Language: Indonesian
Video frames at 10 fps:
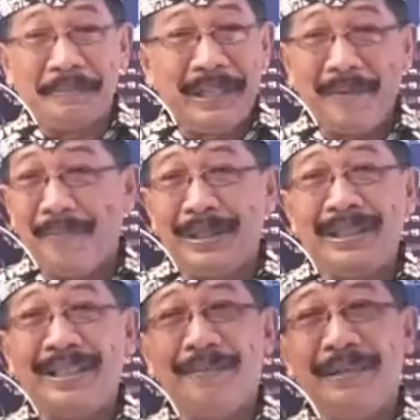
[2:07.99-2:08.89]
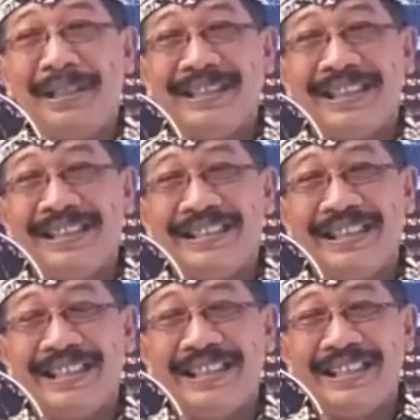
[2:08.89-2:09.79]
yang penting-penting
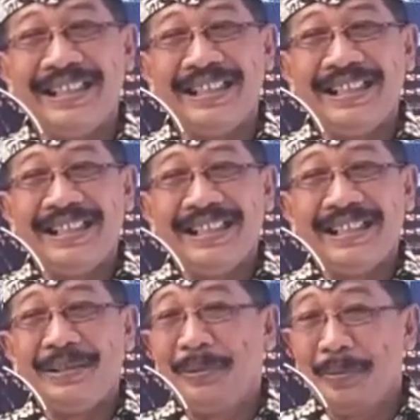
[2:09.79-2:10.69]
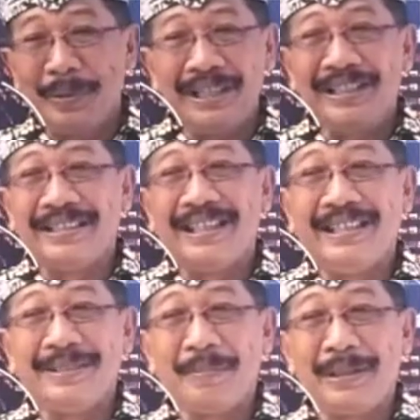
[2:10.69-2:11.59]
saja dulu pernah
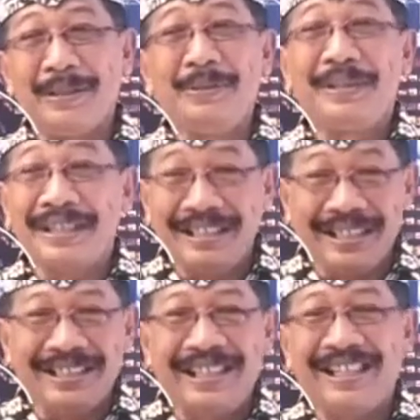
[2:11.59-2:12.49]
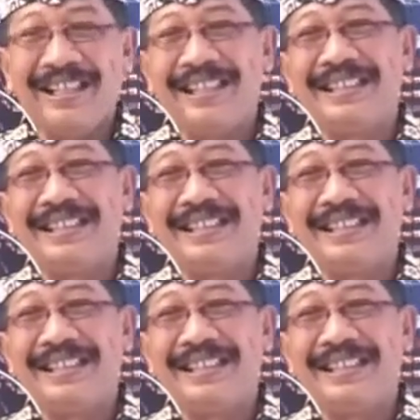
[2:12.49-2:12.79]
terjadi seperti itu ternyata